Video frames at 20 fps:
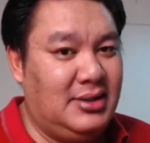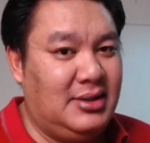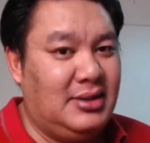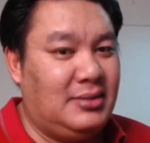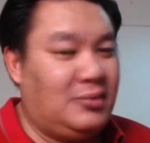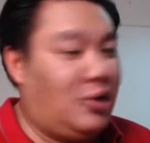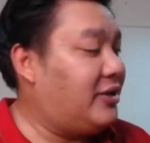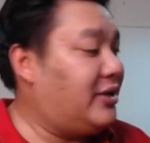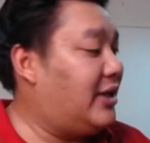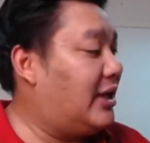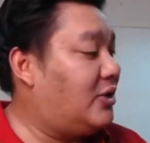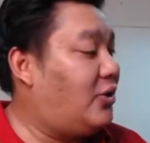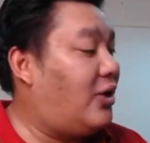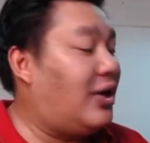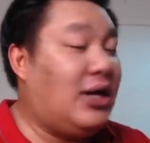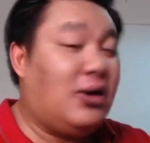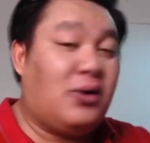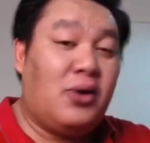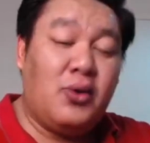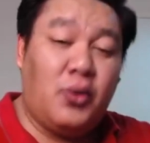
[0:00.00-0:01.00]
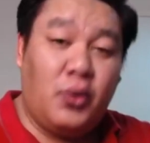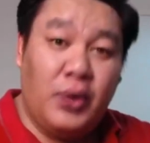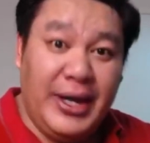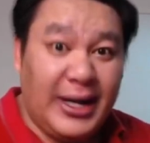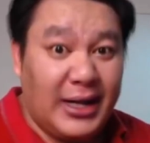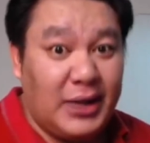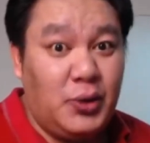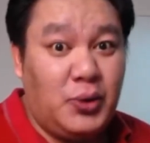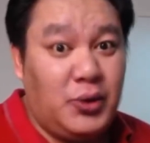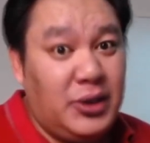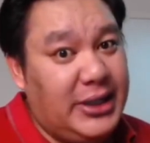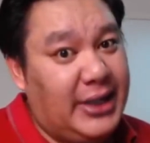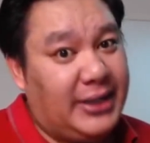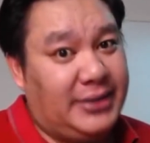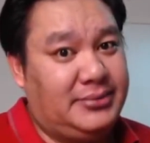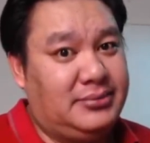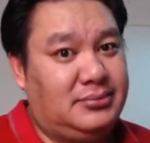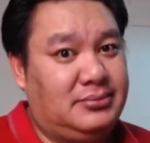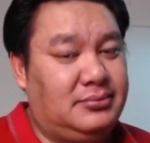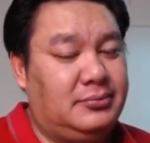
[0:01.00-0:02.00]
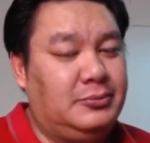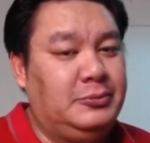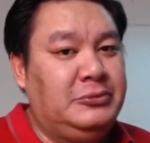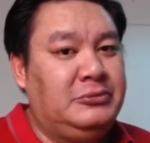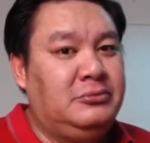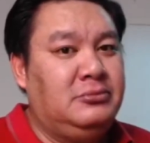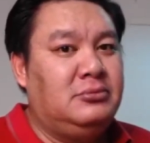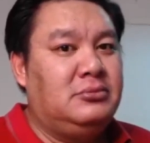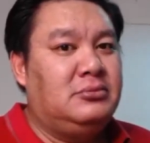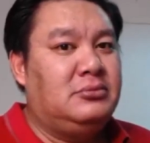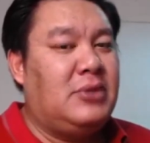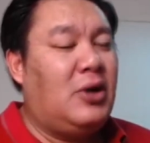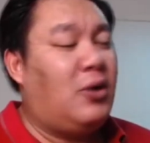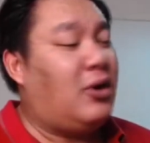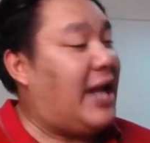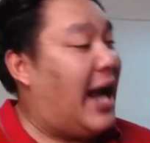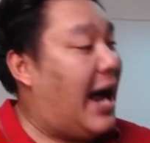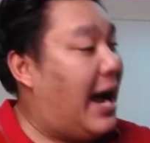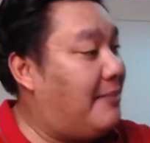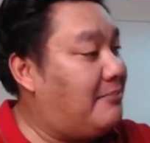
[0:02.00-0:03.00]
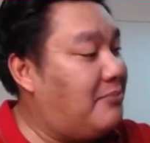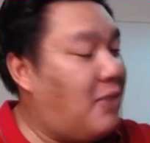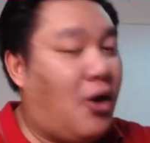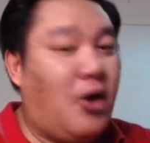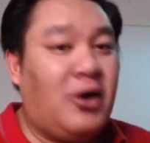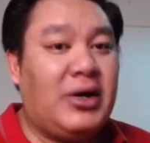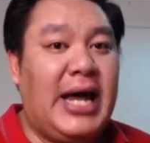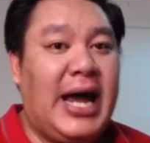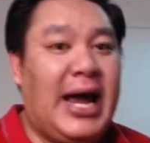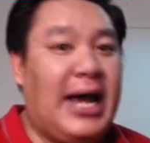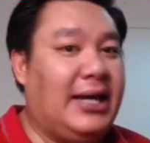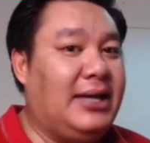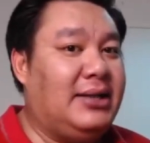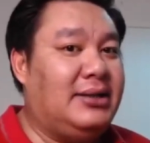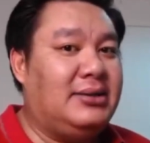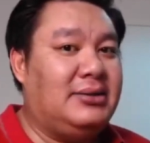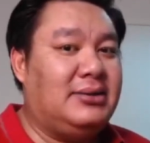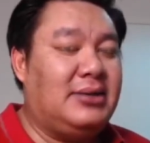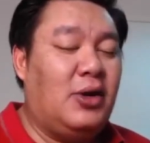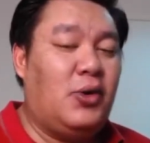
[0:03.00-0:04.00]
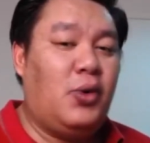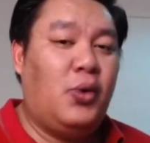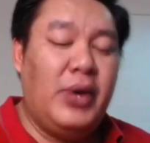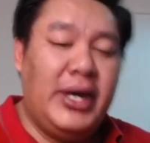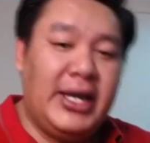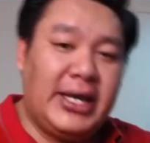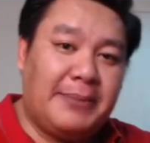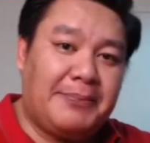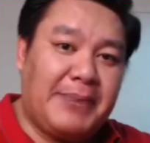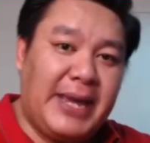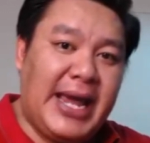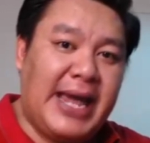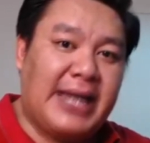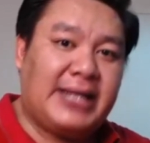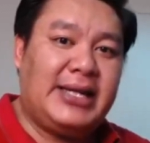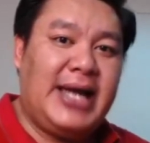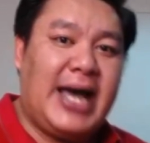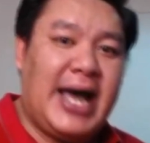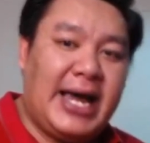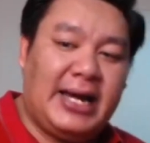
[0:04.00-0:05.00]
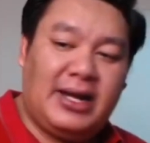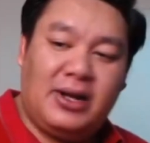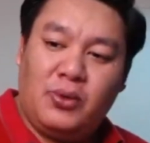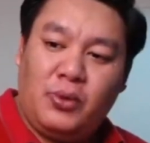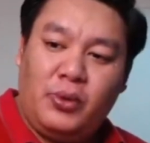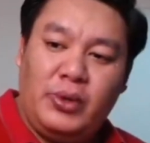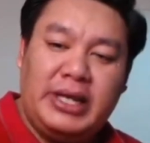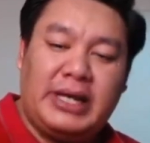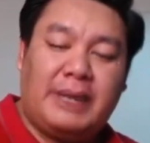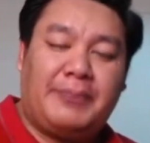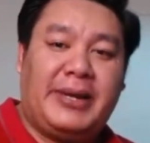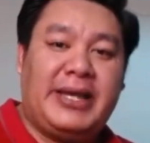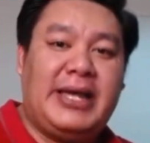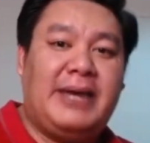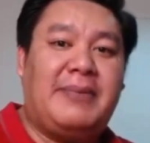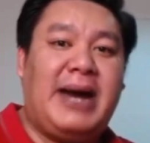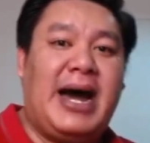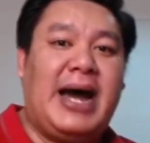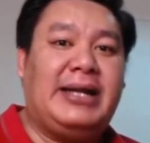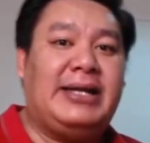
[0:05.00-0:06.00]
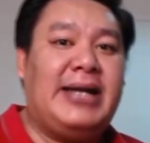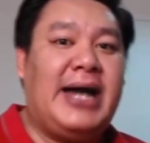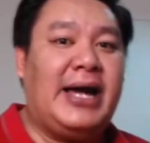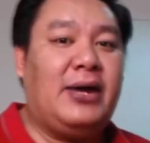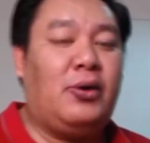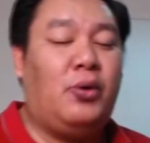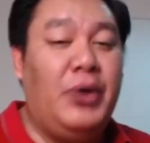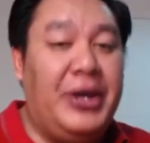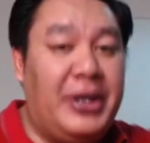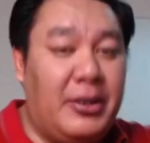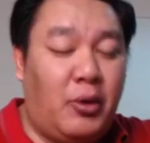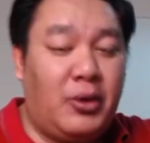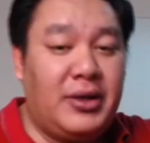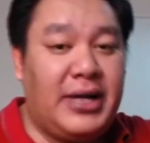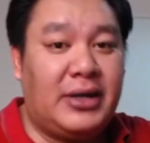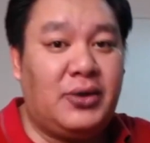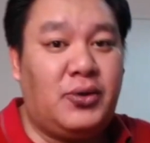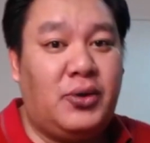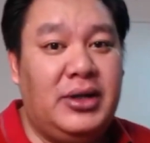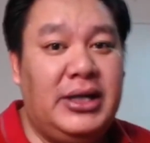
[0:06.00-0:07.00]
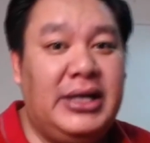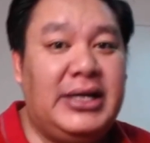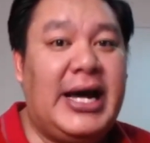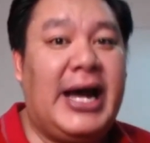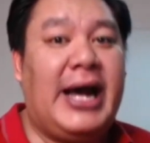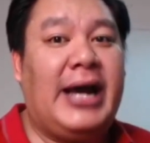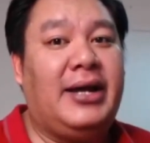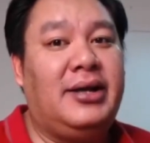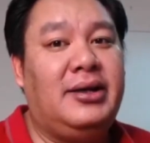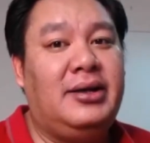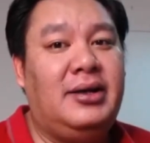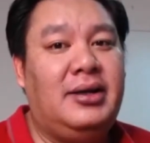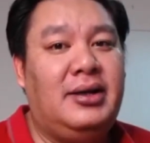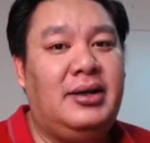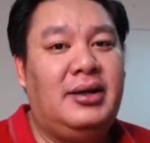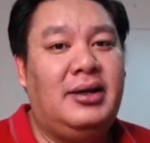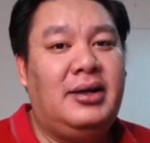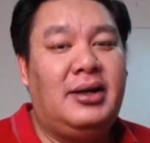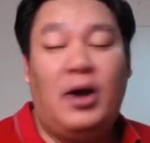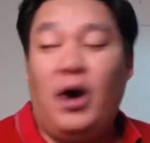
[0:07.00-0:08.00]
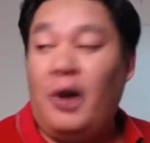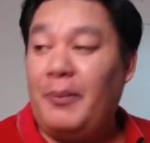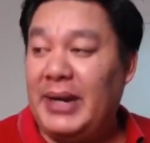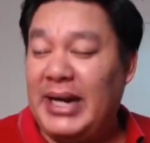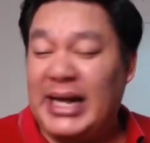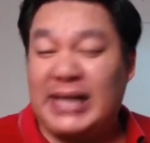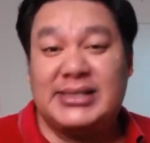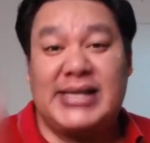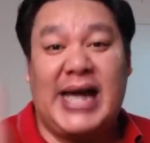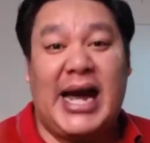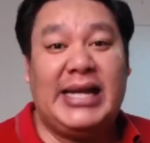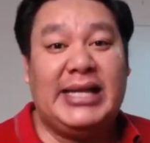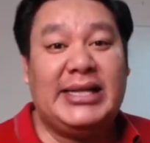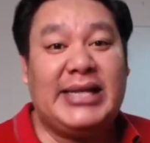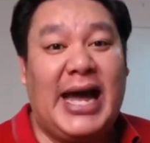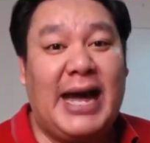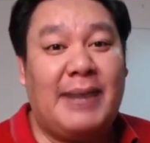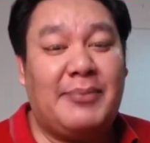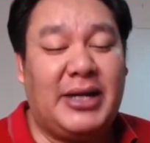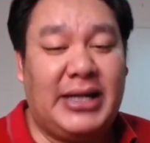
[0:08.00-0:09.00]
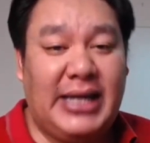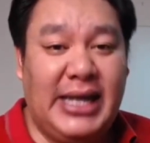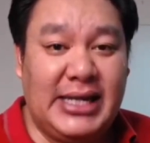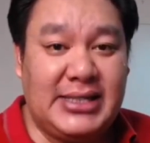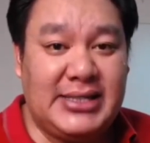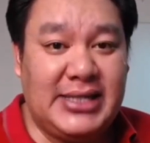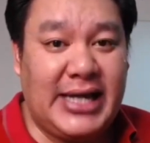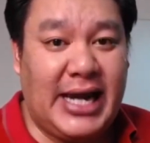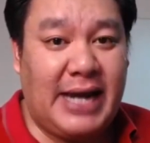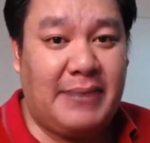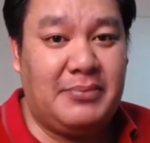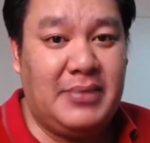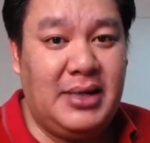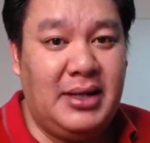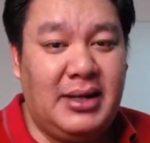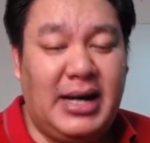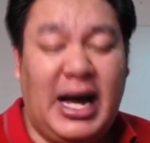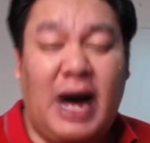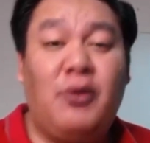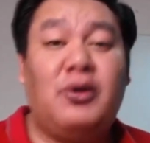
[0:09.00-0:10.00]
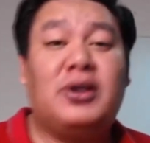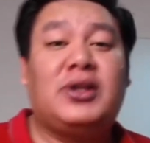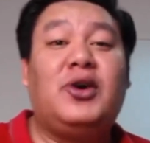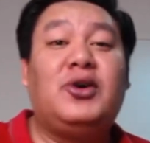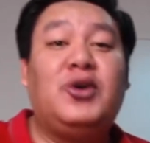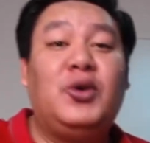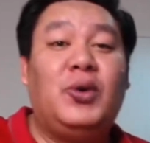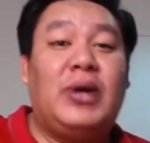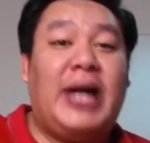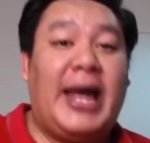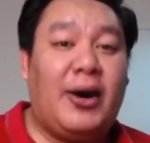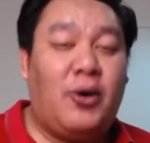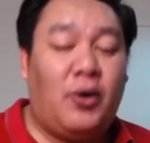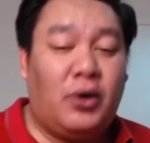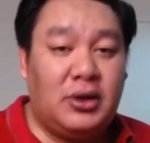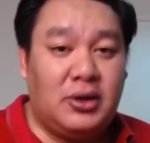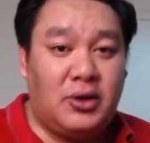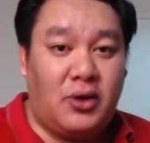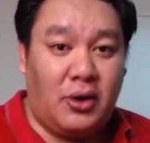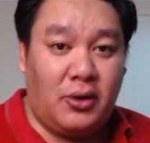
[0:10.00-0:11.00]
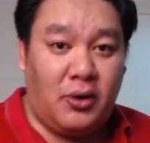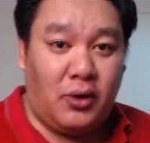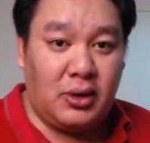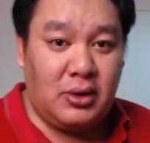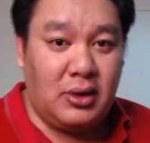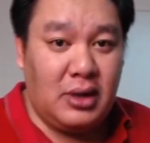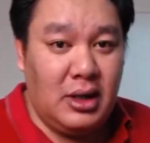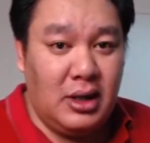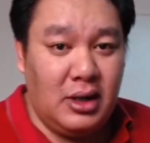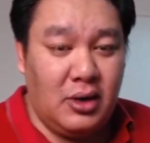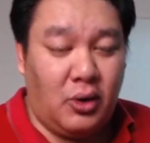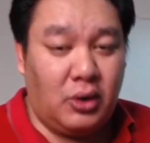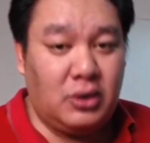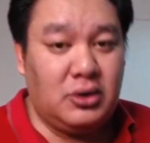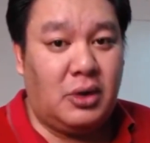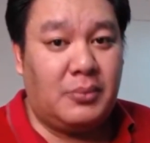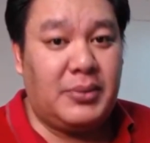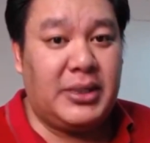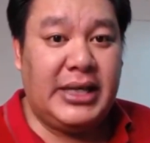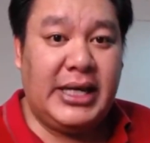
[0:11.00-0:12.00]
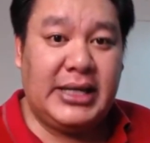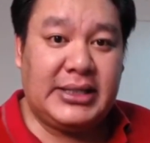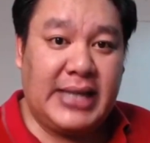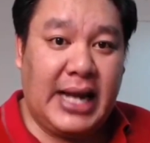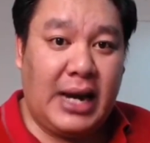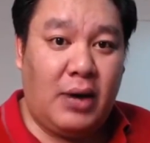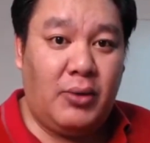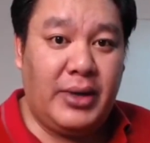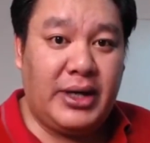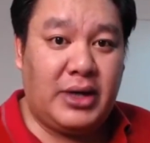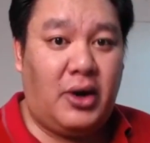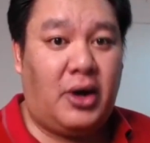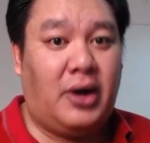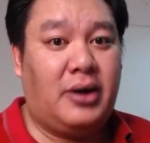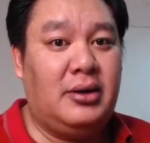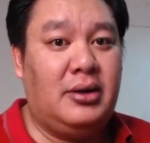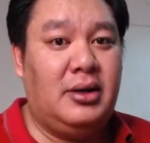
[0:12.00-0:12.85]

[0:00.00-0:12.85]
เพราะอย่างน้อยเราก็คุยกันรู้เรื่อง เราถามหมอได้ เราคุยกับแพทย์ได้ เราคุยกับพยาบาลได้ คุยกับคนนั้นคนนี้ได้ ลองไปรักษาที่ต่างประเทศสิครับ เขาก็ต้องดูแลคนของคนคนของประเทศเขาไว้ก่อน